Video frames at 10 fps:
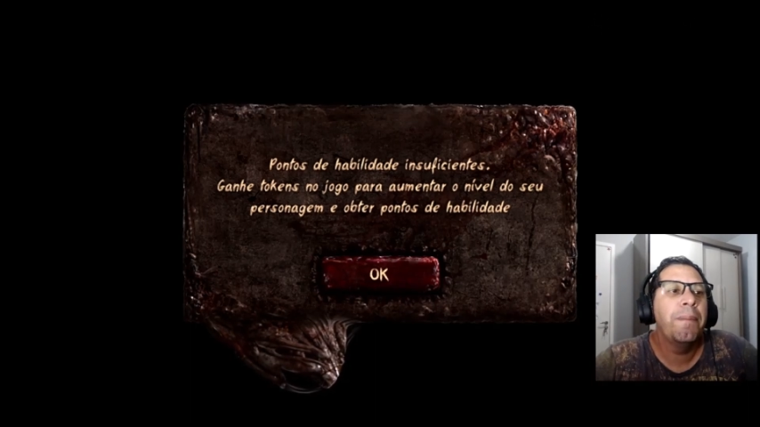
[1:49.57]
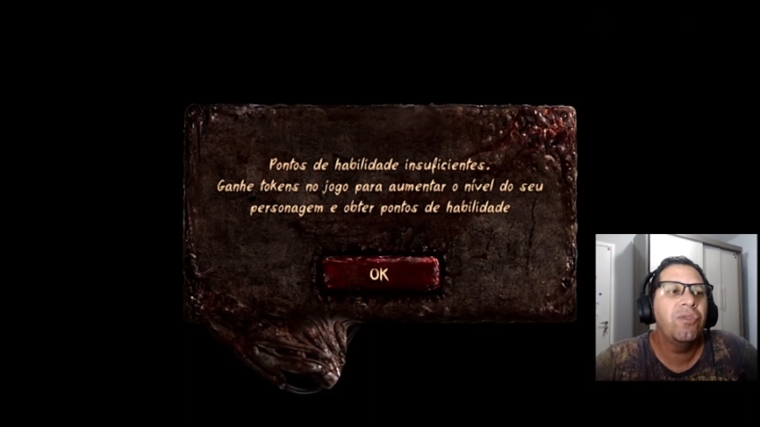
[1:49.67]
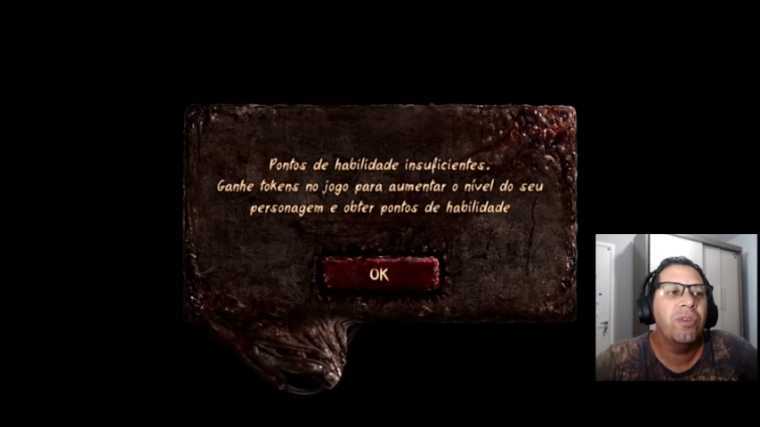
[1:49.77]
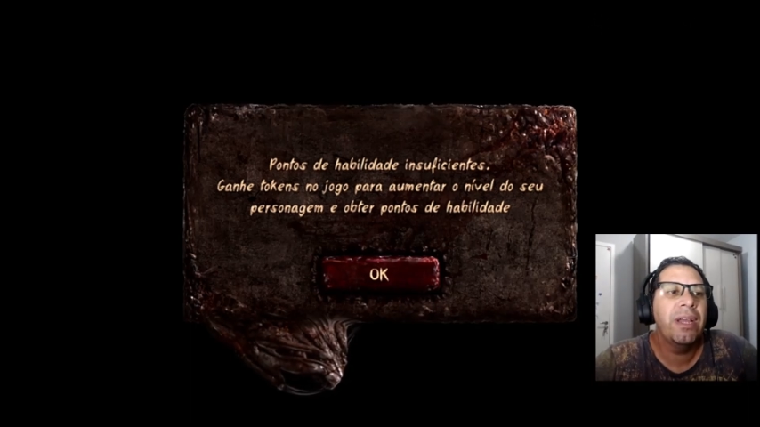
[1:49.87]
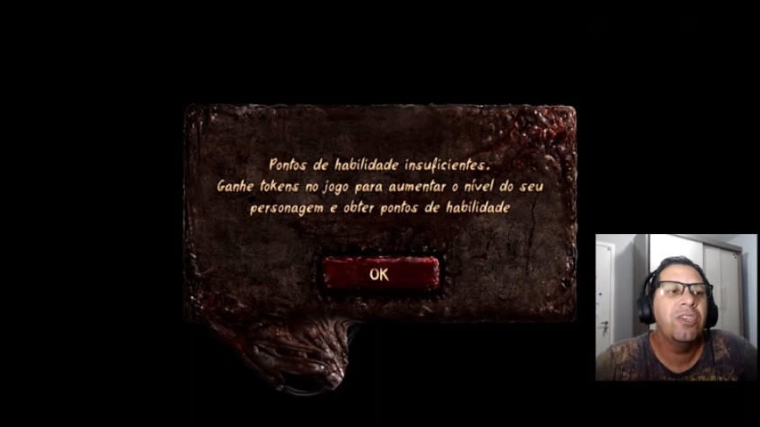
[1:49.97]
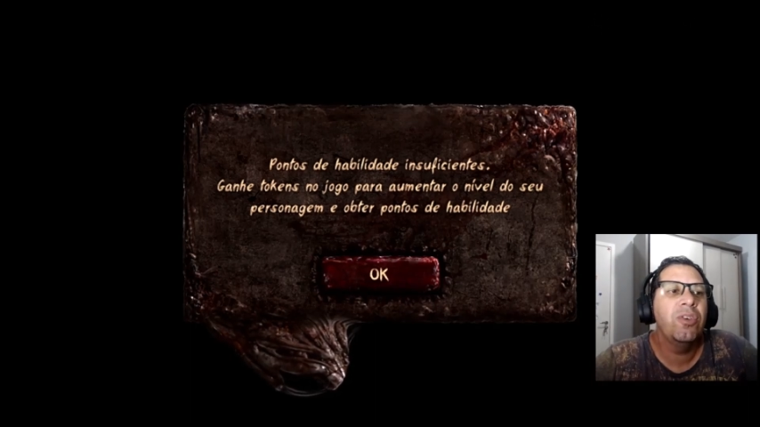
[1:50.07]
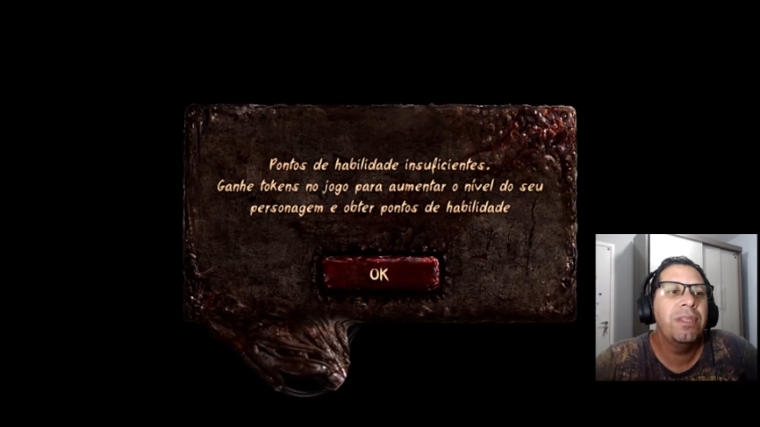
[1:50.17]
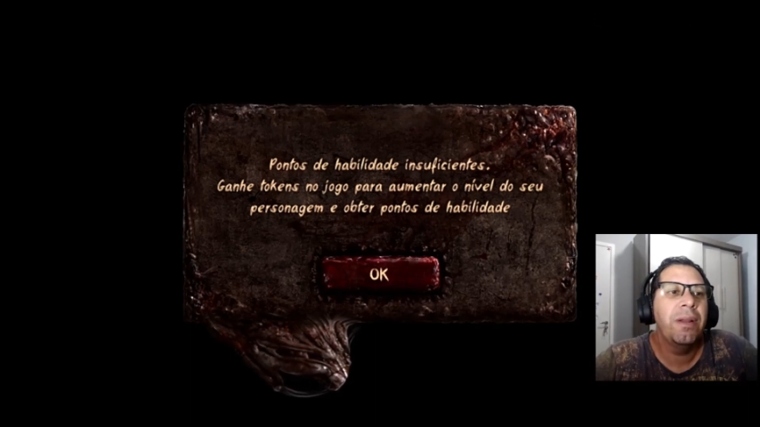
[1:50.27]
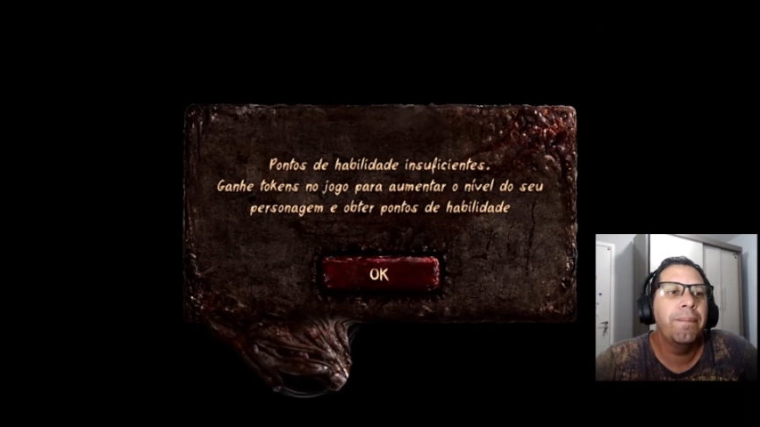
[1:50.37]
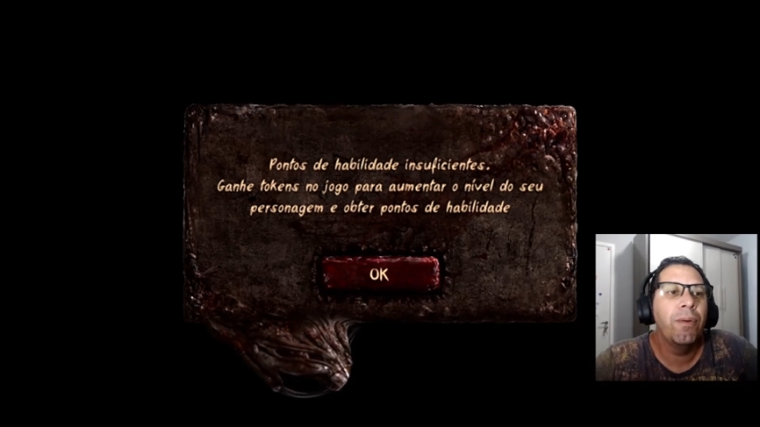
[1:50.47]
personagem e
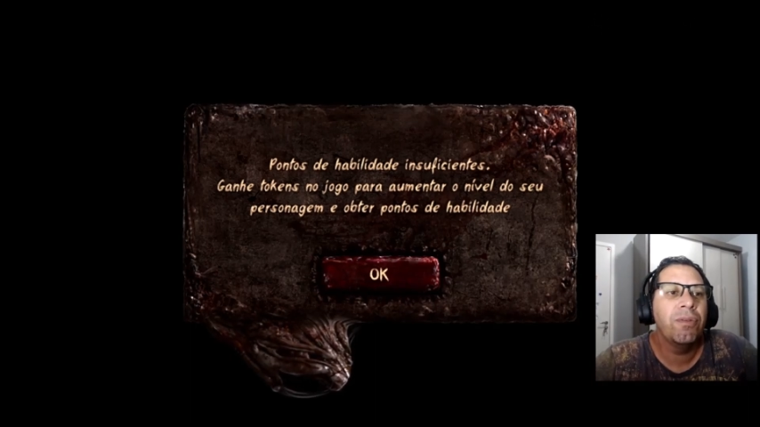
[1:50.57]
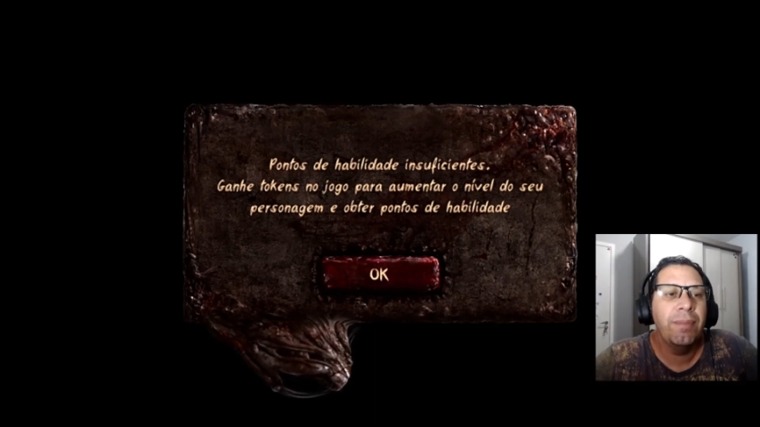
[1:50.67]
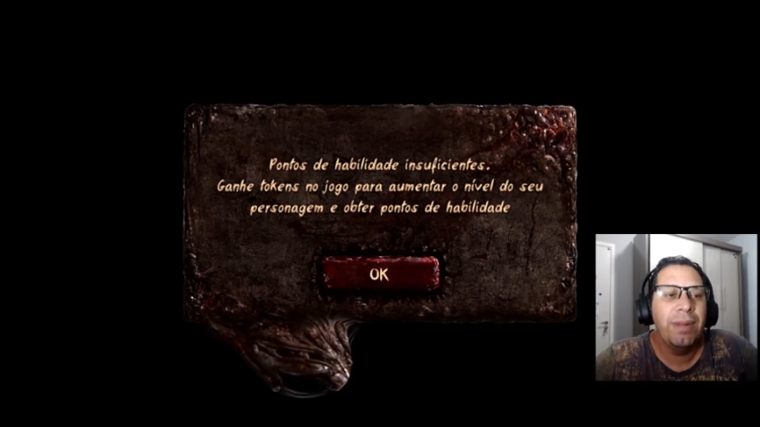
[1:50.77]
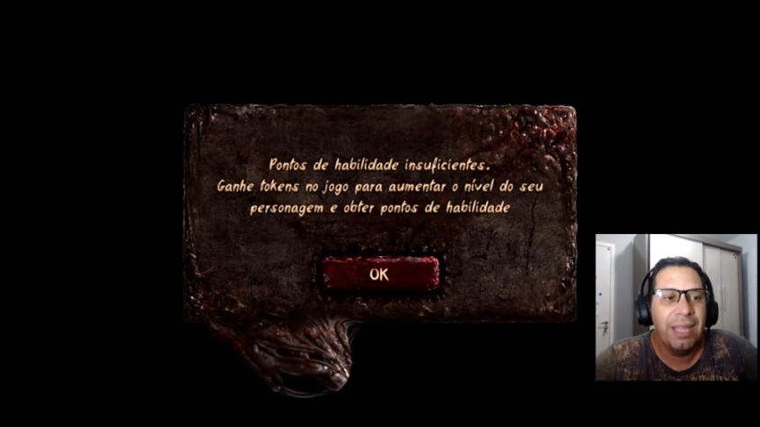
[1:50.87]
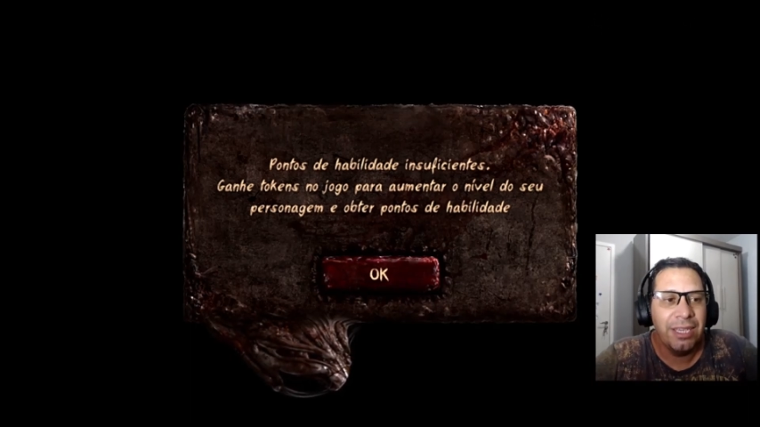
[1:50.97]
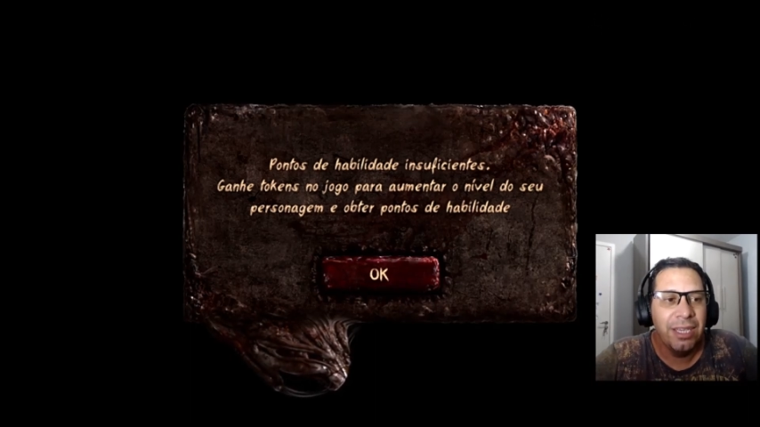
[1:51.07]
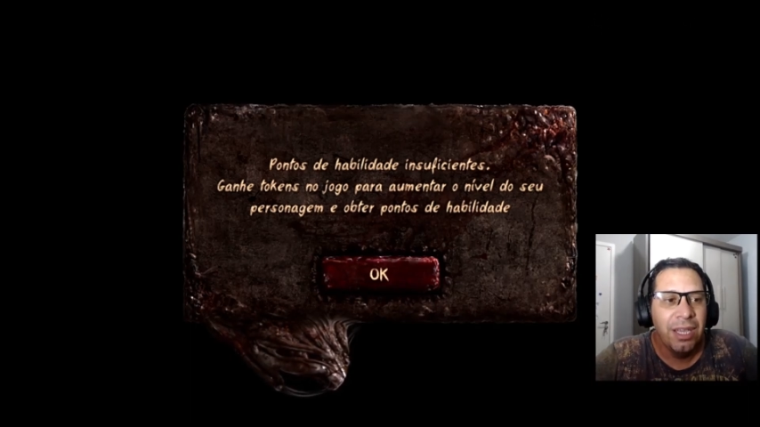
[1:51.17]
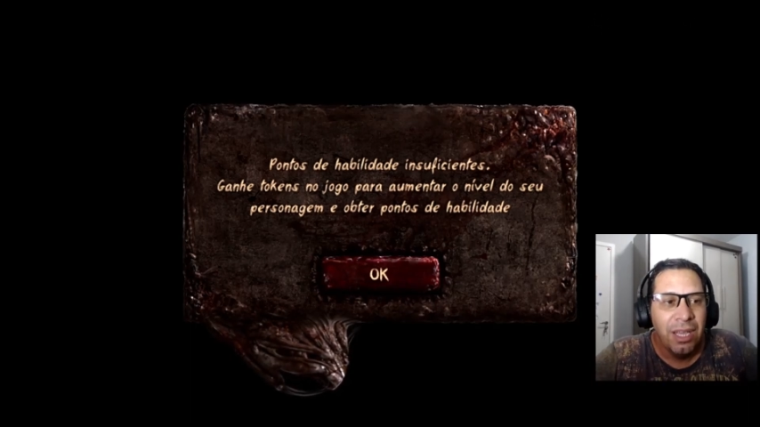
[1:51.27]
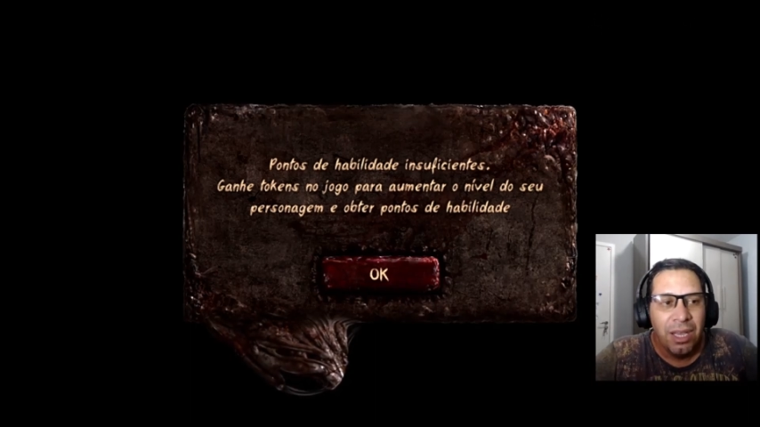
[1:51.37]
obter pontos de habilidade.